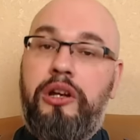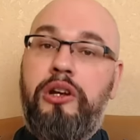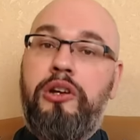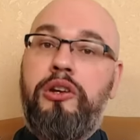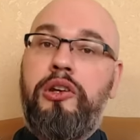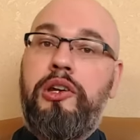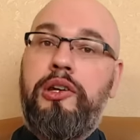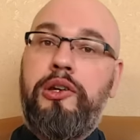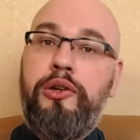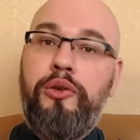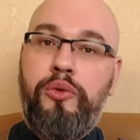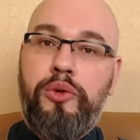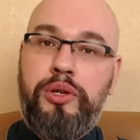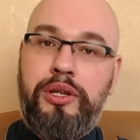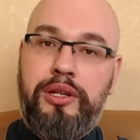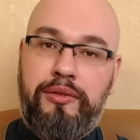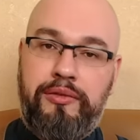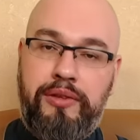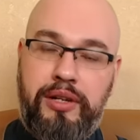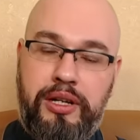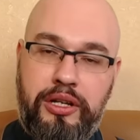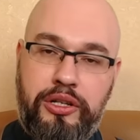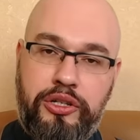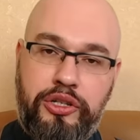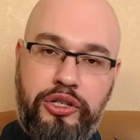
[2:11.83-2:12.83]
Люди
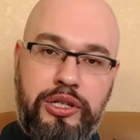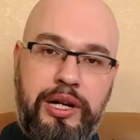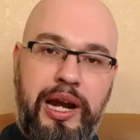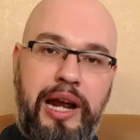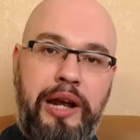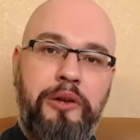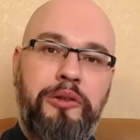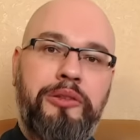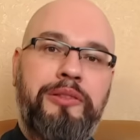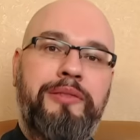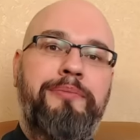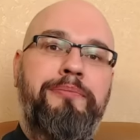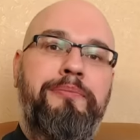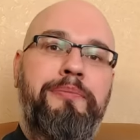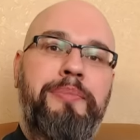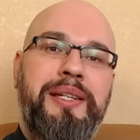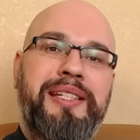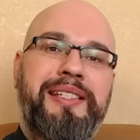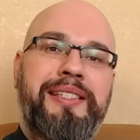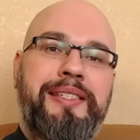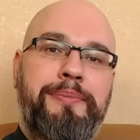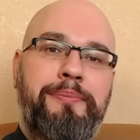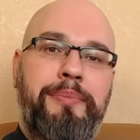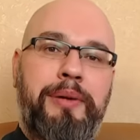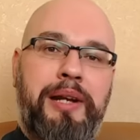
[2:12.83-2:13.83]
выезжают
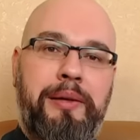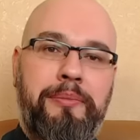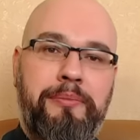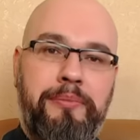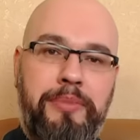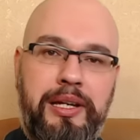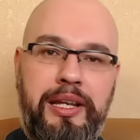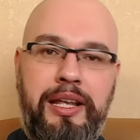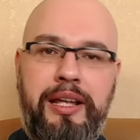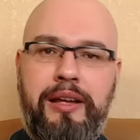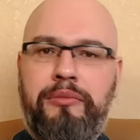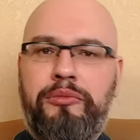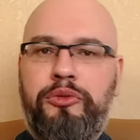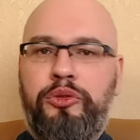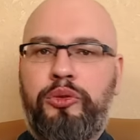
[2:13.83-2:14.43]
без проблем,